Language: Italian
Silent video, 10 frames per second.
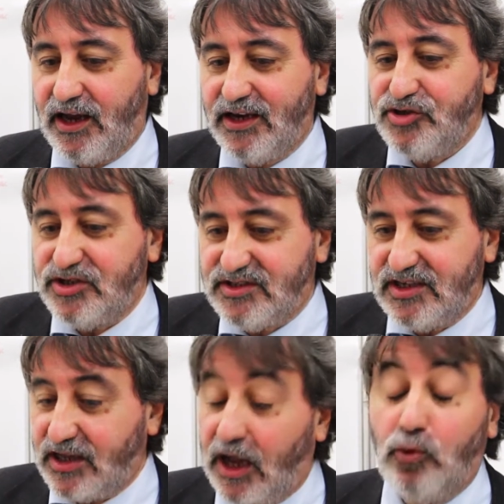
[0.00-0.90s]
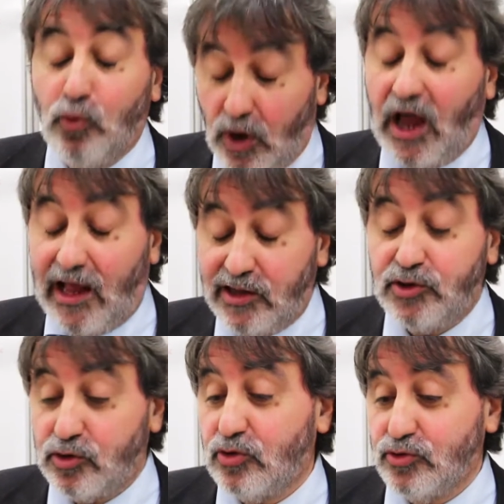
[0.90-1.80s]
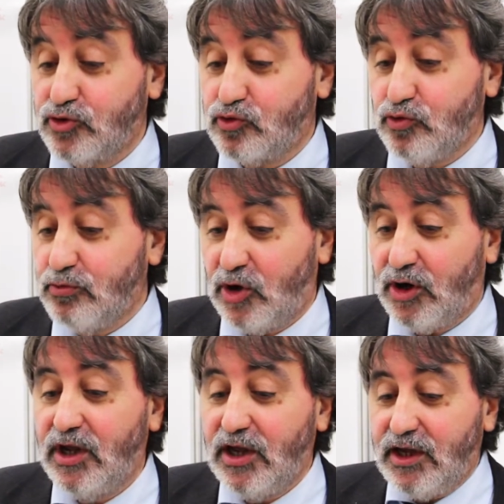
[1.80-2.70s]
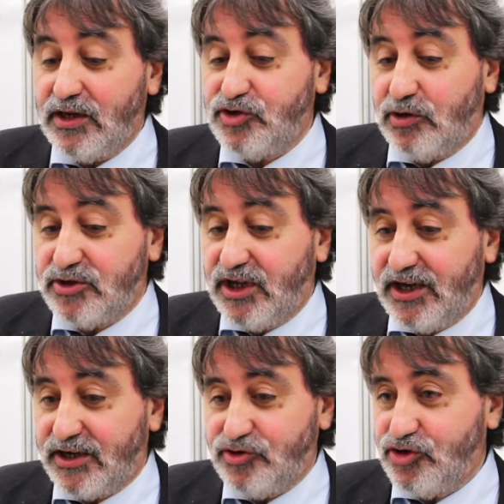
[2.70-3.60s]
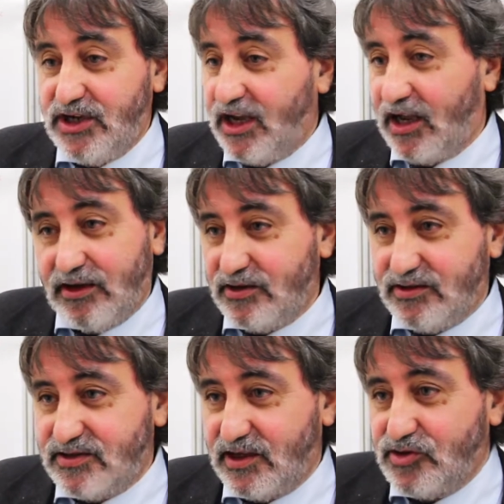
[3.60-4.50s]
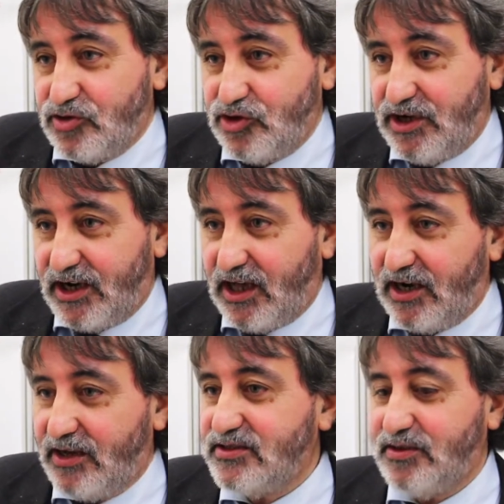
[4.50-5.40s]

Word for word: ha necessità un alto consumo diciamo, di energia in senso generale,